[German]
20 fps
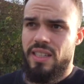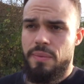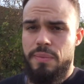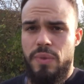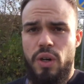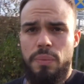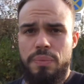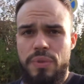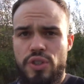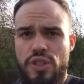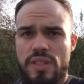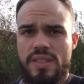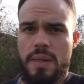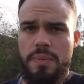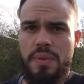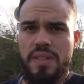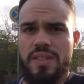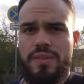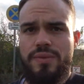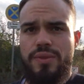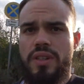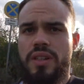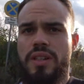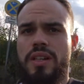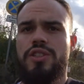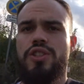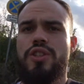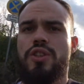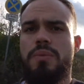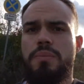denke mal, optisch jetzt abgesehen von den
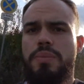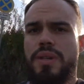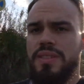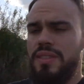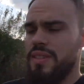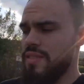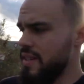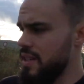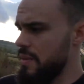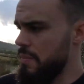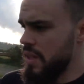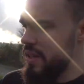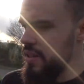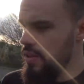Radschrauben passt das erstmal